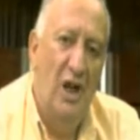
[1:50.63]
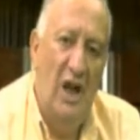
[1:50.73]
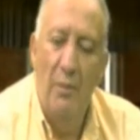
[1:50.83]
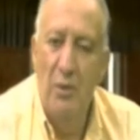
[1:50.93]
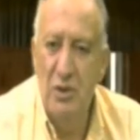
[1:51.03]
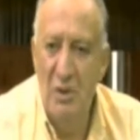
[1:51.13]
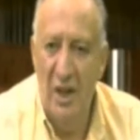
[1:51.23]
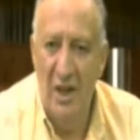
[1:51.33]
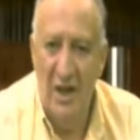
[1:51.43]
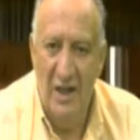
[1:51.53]
las
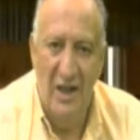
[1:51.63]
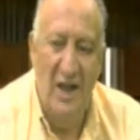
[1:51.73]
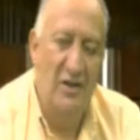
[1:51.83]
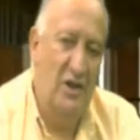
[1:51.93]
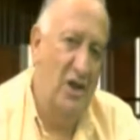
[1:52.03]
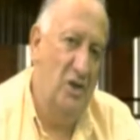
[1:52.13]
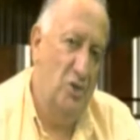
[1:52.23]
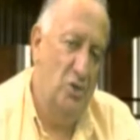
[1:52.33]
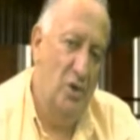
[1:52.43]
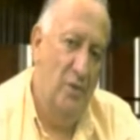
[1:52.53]
posibilidades de que tengan
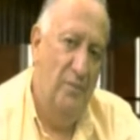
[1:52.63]
derechos.